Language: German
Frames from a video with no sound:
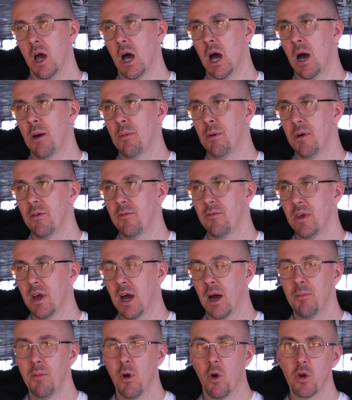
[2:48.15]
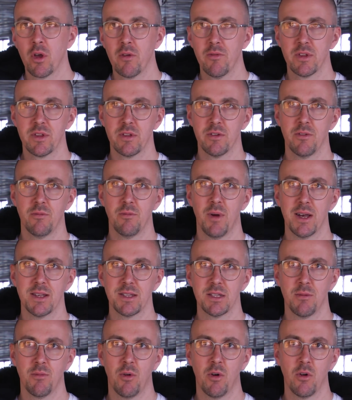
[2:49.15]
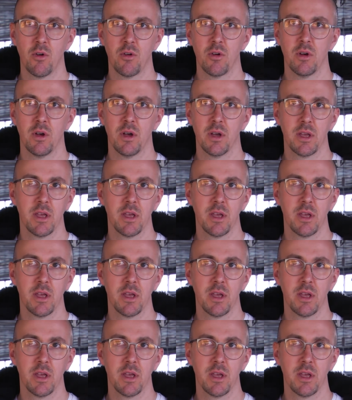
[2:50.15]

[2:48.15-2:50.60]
Aber wir haben ja auch gewisse Maßnahmen auch äh,